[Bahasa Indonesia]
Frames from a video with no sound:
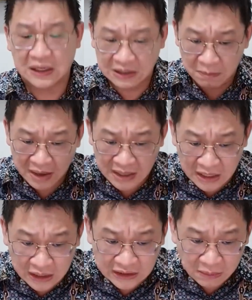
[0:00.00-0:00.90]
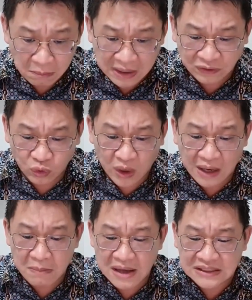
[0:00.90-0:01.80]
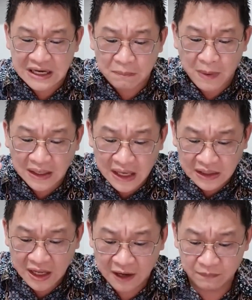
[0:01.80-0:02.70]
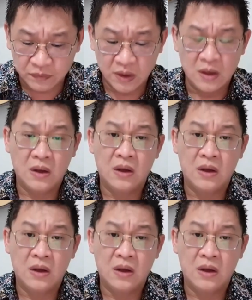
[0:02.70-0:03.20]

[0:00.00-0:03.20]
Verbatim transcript: Pertemanan kita menentukan masa depan kita.